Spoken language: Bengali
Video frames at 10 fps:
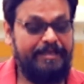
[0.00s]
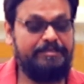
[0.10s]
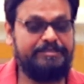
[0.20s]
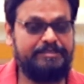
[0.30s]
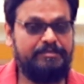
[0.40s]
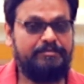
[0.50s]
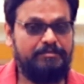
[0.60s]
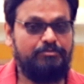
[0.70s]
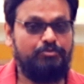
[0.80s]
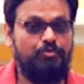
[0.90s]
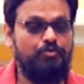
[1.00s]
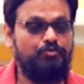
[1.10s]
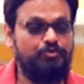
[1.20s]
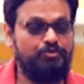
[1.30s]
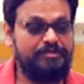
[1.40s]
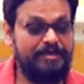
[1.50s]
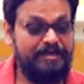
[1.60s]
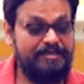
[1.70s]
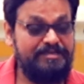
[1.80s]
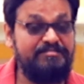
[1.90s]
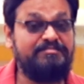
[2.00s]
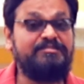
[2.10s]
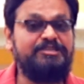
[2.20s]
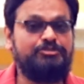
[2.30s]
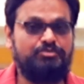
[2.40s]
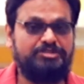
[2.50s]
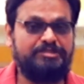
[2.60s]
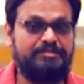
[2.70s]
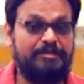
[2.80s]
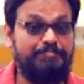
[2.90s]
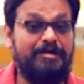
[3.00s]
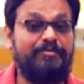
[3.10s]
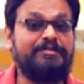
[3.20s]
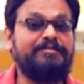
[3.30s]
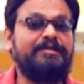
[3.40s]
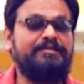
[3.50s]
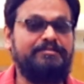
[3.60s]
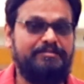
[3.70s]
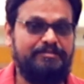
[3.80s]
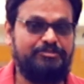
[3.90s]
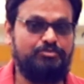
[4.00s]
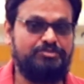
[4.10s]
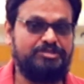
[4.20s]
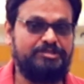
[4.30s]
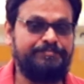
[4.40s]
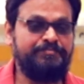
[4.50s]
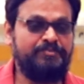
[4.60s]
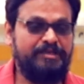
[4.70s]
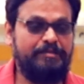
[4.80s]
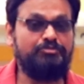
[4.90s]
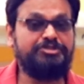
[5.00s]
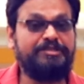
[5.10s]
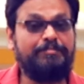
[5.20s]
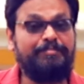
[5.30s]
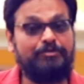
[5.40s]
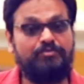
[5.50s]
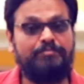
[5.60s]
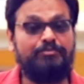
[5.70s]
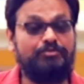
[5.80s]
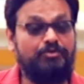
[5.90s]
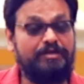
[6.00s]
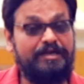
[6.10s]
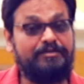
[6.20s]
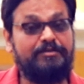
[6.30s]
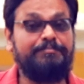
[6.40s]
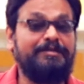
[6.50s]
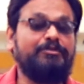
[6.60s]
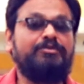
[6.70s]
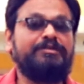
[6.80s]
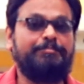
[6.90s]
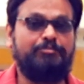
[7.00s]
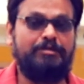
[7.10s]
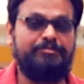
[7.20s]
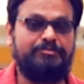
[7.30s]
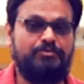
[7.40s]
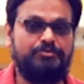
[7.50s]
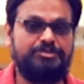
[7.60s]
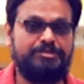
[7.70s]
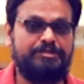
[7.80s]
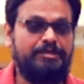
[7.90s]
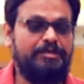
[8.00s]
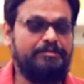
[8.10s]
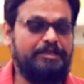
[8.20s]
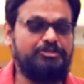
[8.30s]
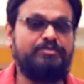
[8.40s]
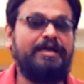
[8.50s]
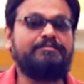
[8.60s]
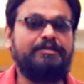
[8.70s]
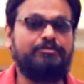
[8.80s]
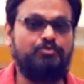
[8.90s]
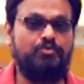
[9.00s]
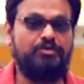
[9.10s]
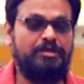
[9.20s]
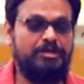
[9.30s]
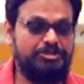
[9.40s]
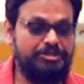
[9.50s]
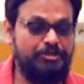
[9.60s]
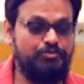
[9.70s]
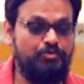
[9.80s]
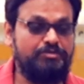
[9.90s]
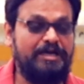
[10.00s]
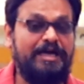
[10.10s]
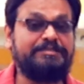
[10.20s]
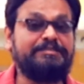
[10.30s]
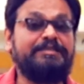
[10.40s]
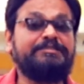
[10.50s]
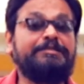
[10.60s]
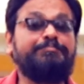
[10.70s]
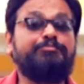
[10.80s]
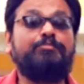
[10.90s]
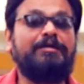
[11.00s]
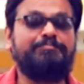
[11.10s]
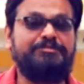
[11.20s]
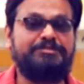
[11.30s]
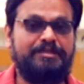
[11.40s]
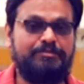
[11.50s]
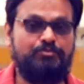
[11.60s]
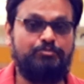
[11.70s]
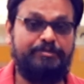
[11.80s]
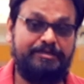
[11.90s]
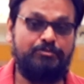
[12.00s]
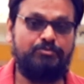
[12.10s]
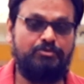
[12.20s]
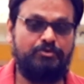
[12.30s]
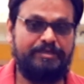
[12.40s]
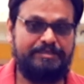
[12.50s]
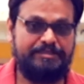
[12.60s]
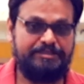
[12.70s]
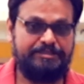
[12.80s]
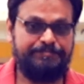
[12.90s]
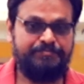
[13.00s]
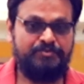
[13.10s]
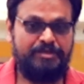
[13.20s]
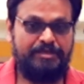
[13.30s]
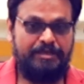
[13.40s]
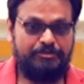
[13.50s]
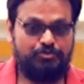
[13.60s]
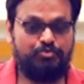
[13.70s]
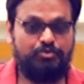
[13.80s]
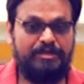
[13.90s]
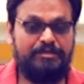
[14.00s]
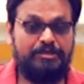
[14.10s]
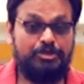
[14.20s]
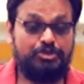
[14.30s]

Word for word: এই যে গ্রহগুলোর দ্বারা ইনক্রিজ হচ্ছে তার পাওয়ারটা ইনক্রিজ হচ্ছে এবং সেটা বারো নম্বর ঘর আট নম্বর ঘরকে প্রভাবিত করছে তাই জন্য একটা রোগ সেই রোগটা আস্তে আস্তে প্রভাব বিস্তার করবে এটা লক্ষ্য করা যাচ্ছে সুতরাং